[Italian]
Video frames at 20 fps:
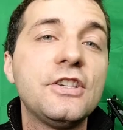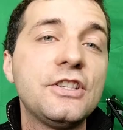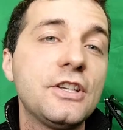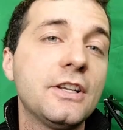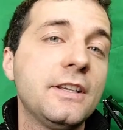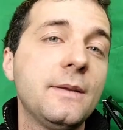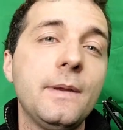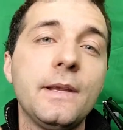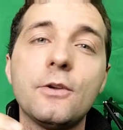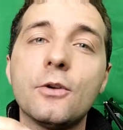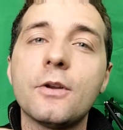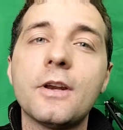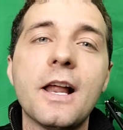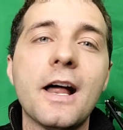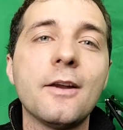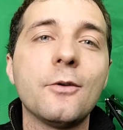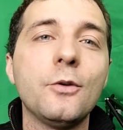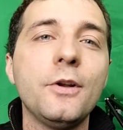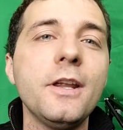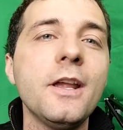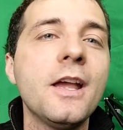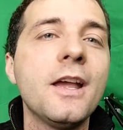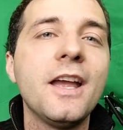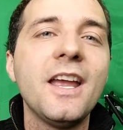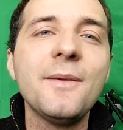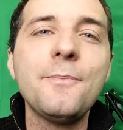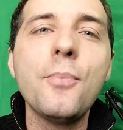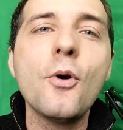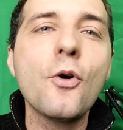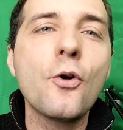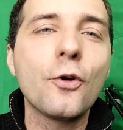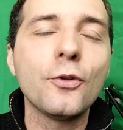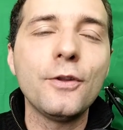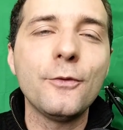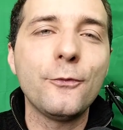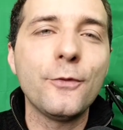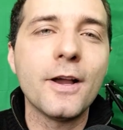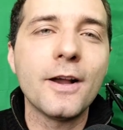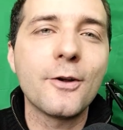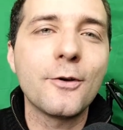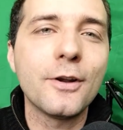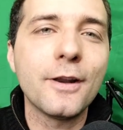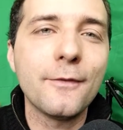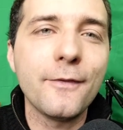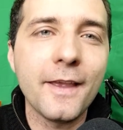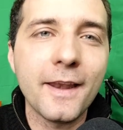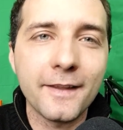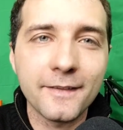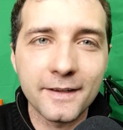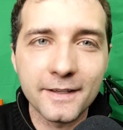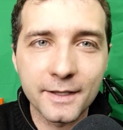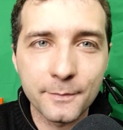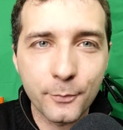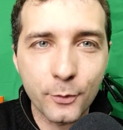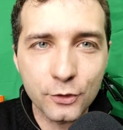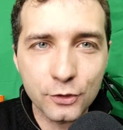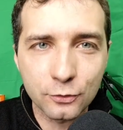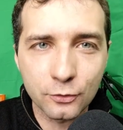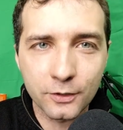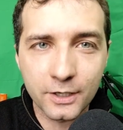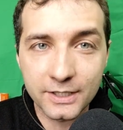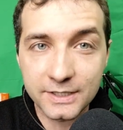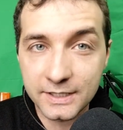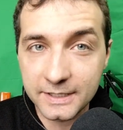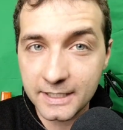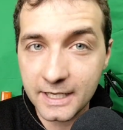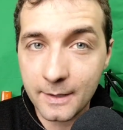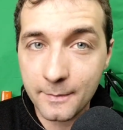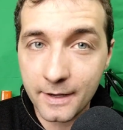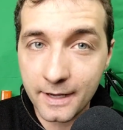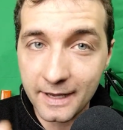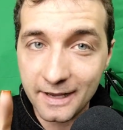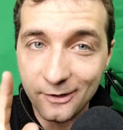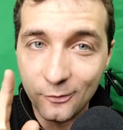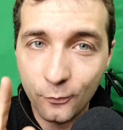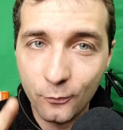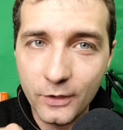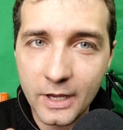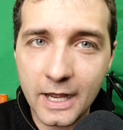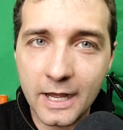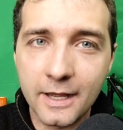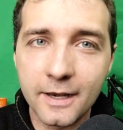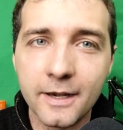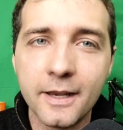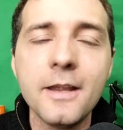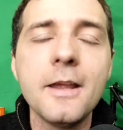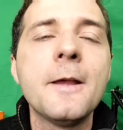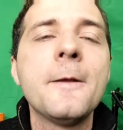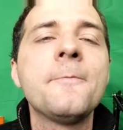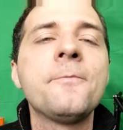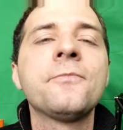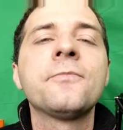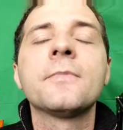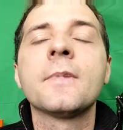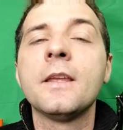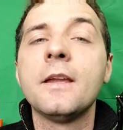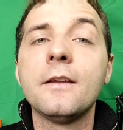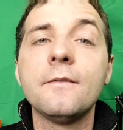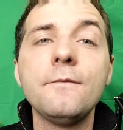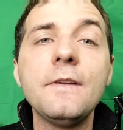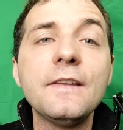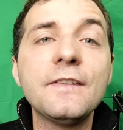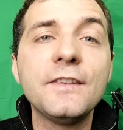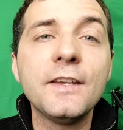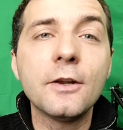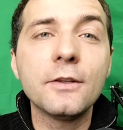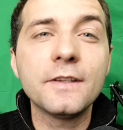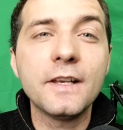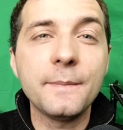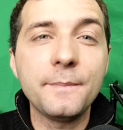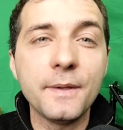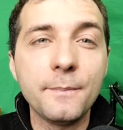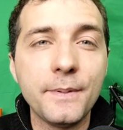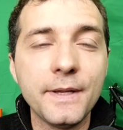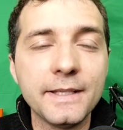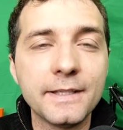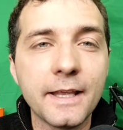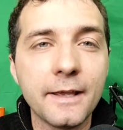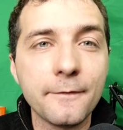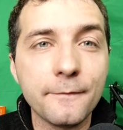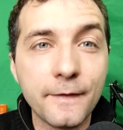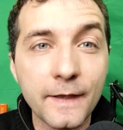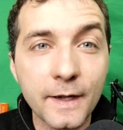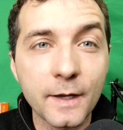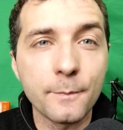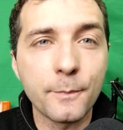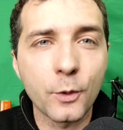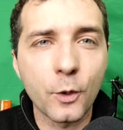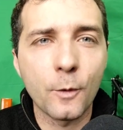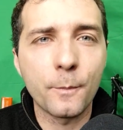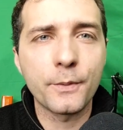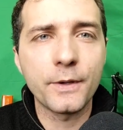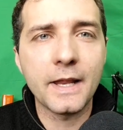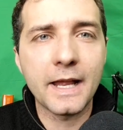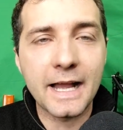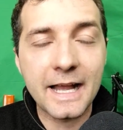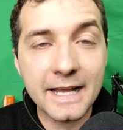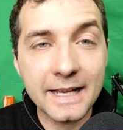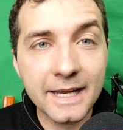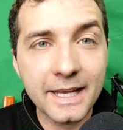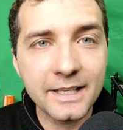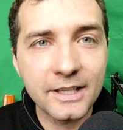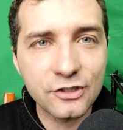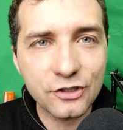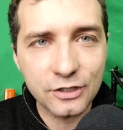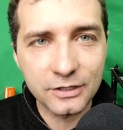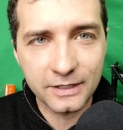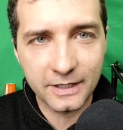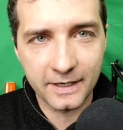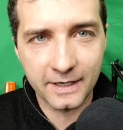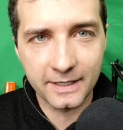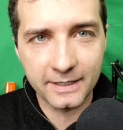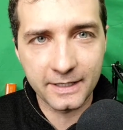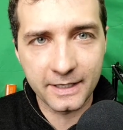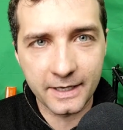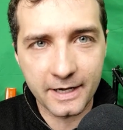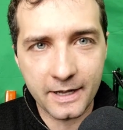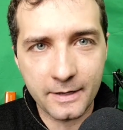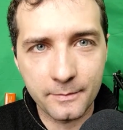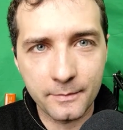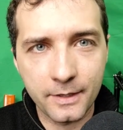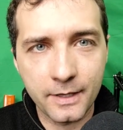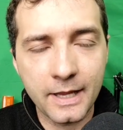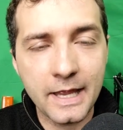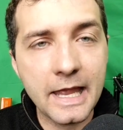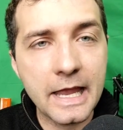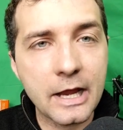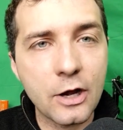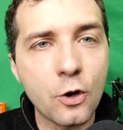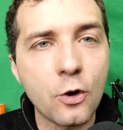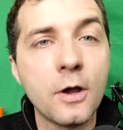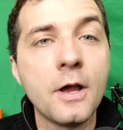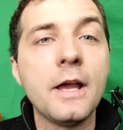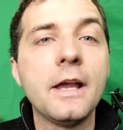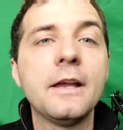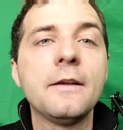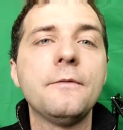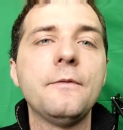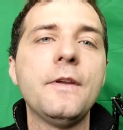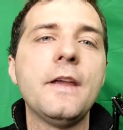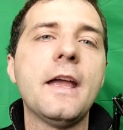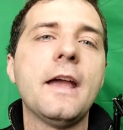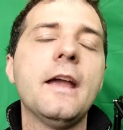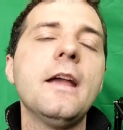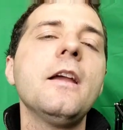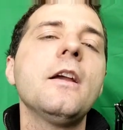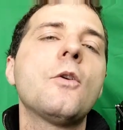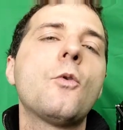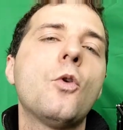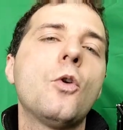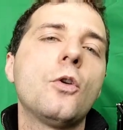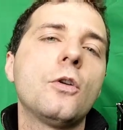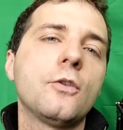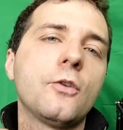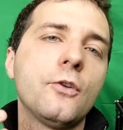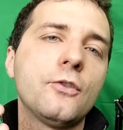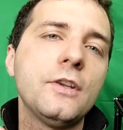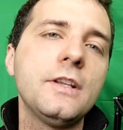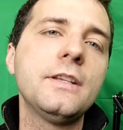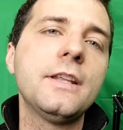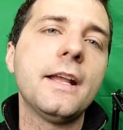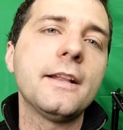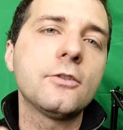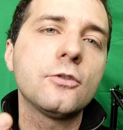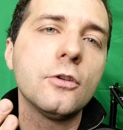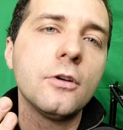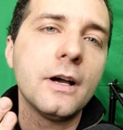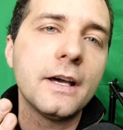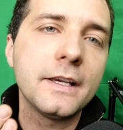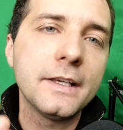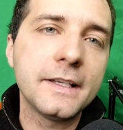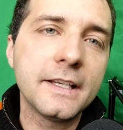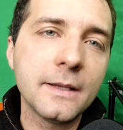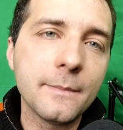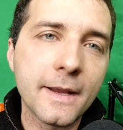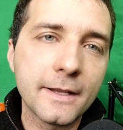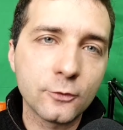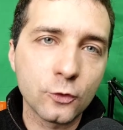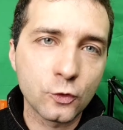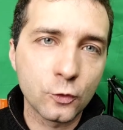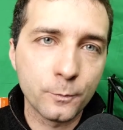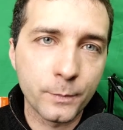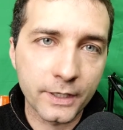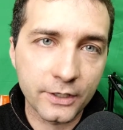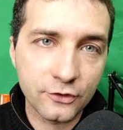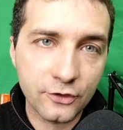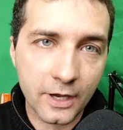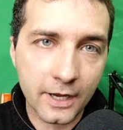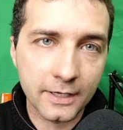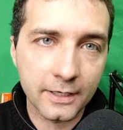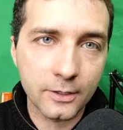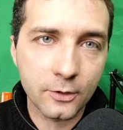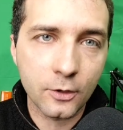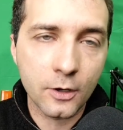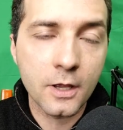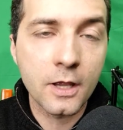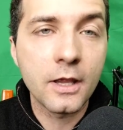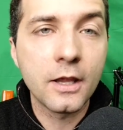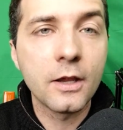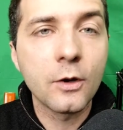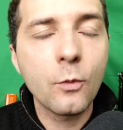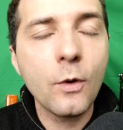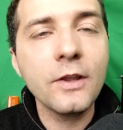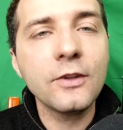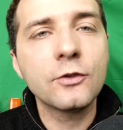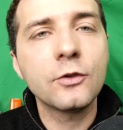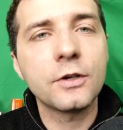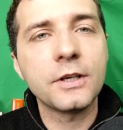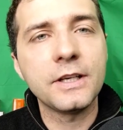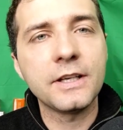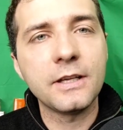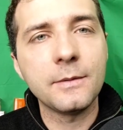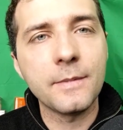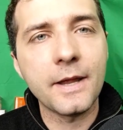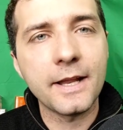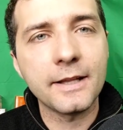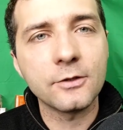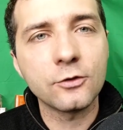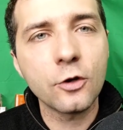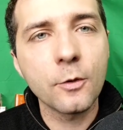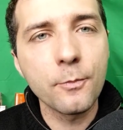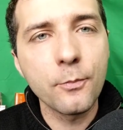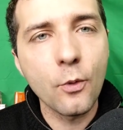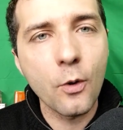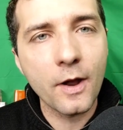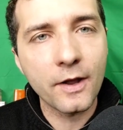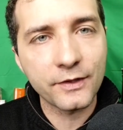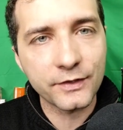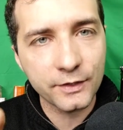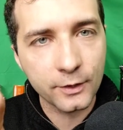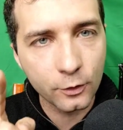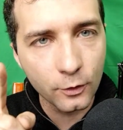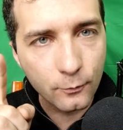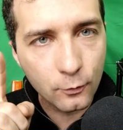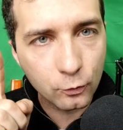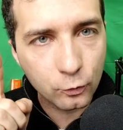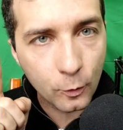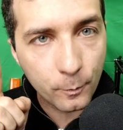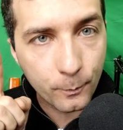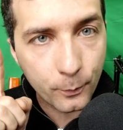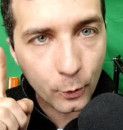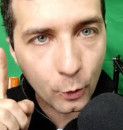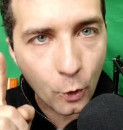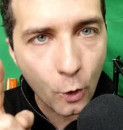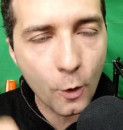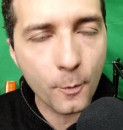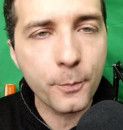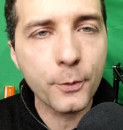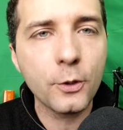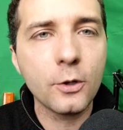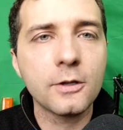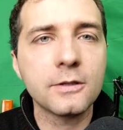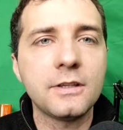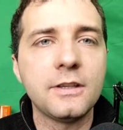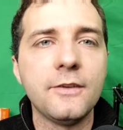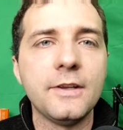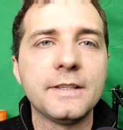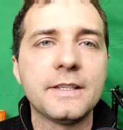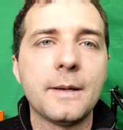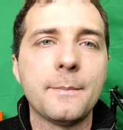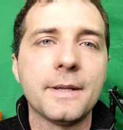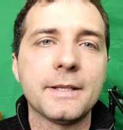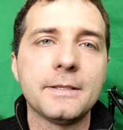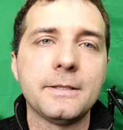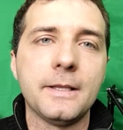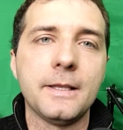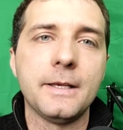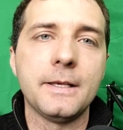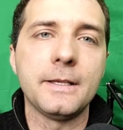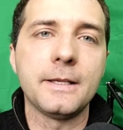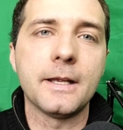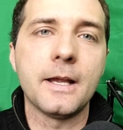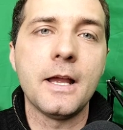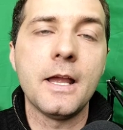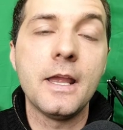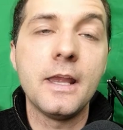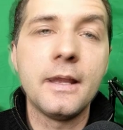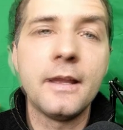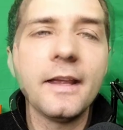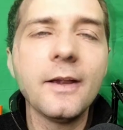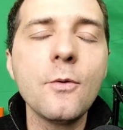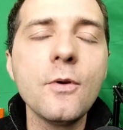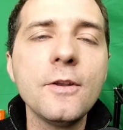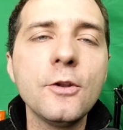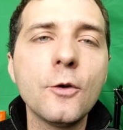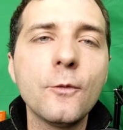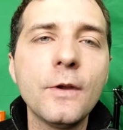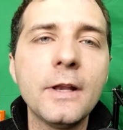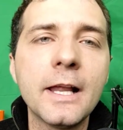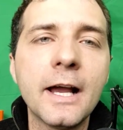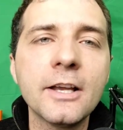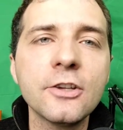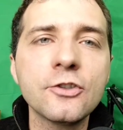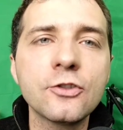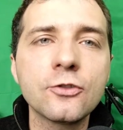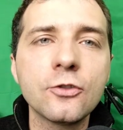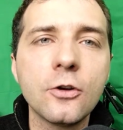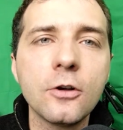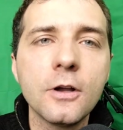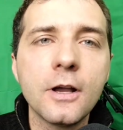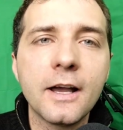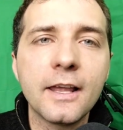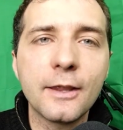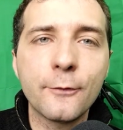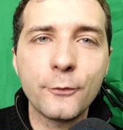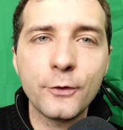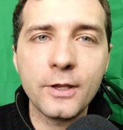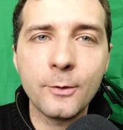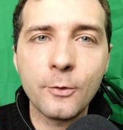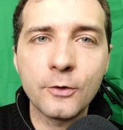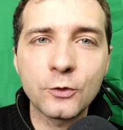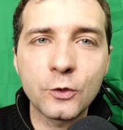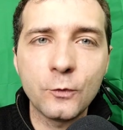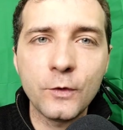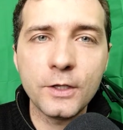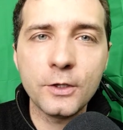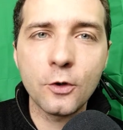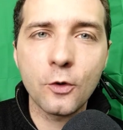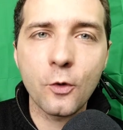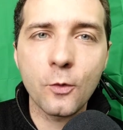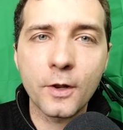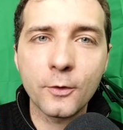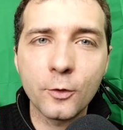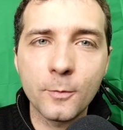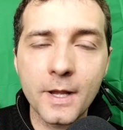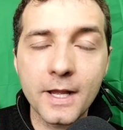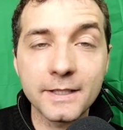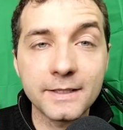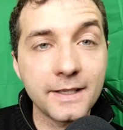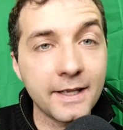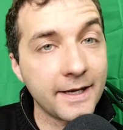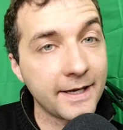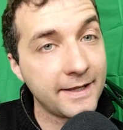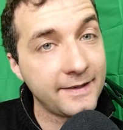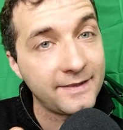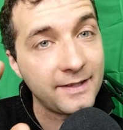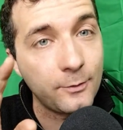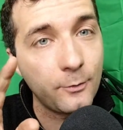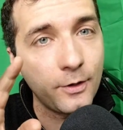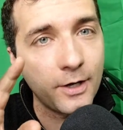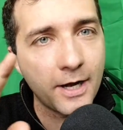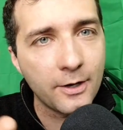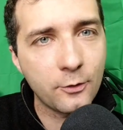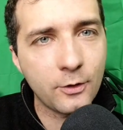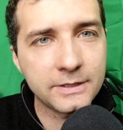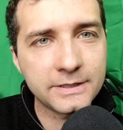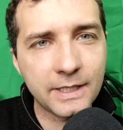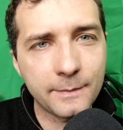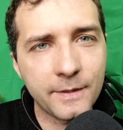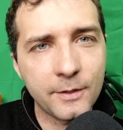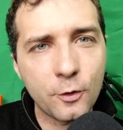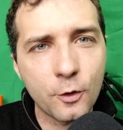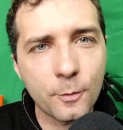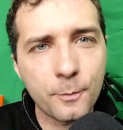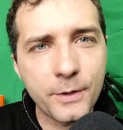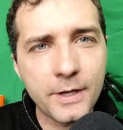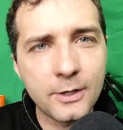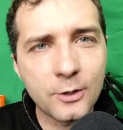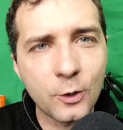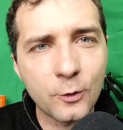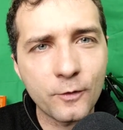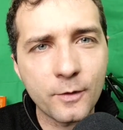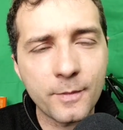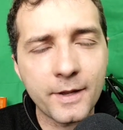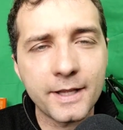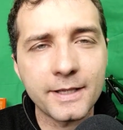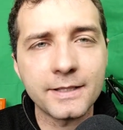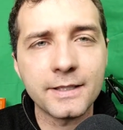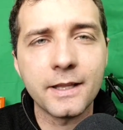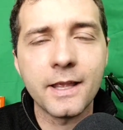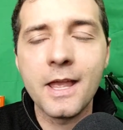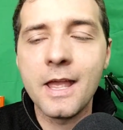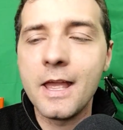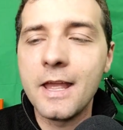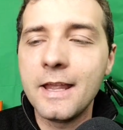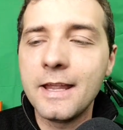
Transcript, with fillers: ci siano dei microgranuli e poco di fianco alla vena nel deposito che si chiama eluviale vi siano delle pepite vere e proprie anche di centinaia di grammi? Ecco, vi è quello cosiddetto arricchimento supergenico. Questo arricchimento può essere dovuto proprio all'attività batterica. E quindi io vi lascio alla fine di questo video con una domanda, che seguiranno altre micropillole ovviamente.